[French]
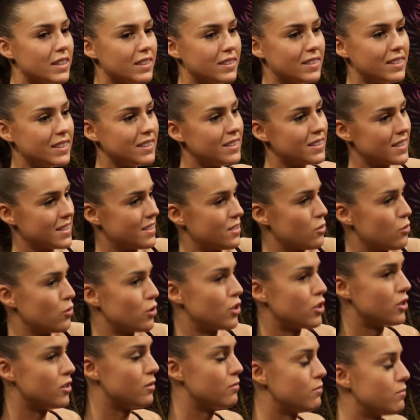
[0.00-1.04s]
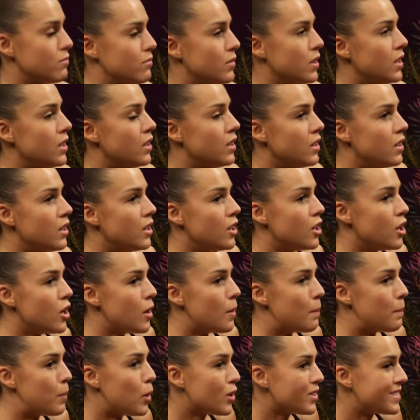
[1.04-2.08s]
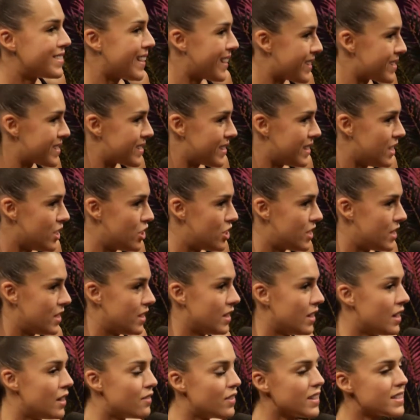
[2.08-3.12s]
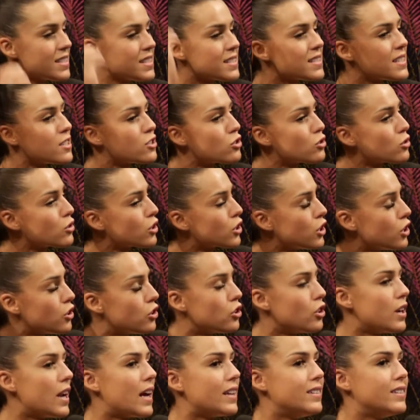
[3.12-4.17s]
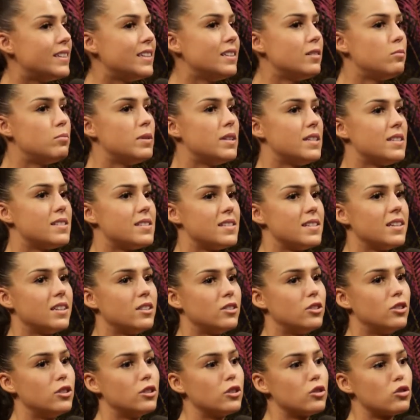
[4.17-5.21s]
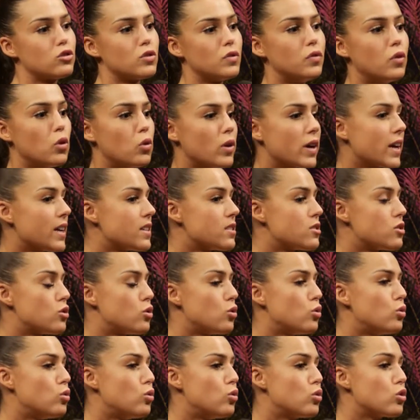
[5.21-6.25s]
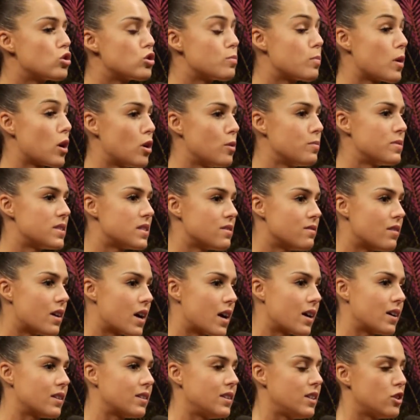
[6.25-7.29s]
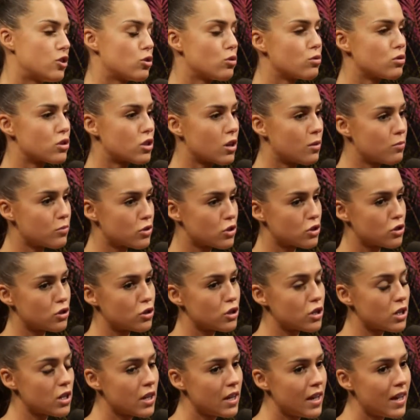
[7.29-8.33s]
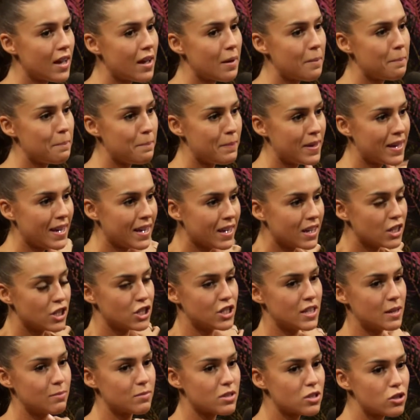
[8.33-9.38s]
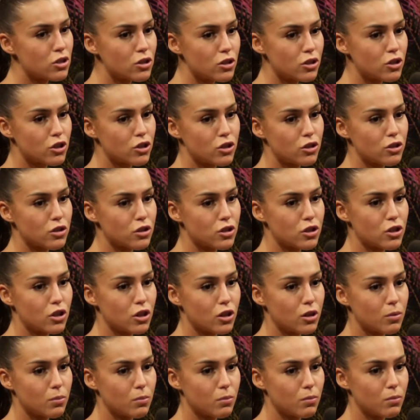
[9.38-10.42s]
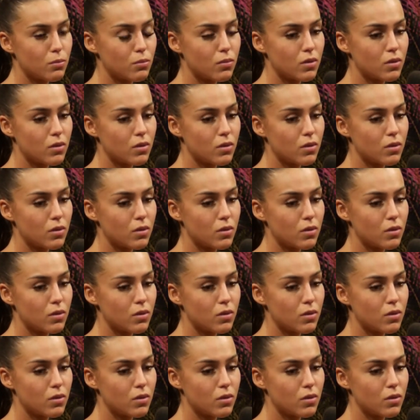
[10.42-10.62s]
dates qui sont comme pas tant stagé. Fait que tu c'est sûr que tu as la date basic de tu vas au resto, tu prends un petit verre, des choses comme ça, mais j'aime ça juste comme